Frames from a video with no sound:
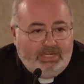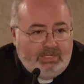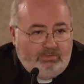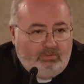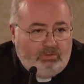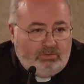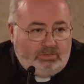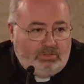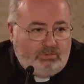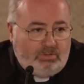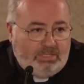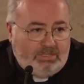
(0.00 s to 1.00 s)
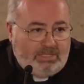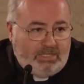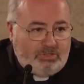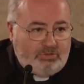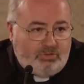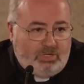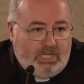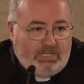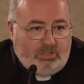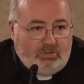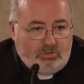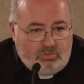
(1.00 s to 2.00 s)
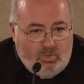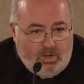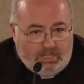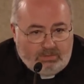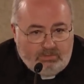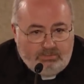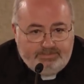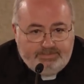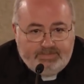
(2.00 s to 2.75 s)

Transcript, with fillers: n volte durante la giornata è lo sguardo.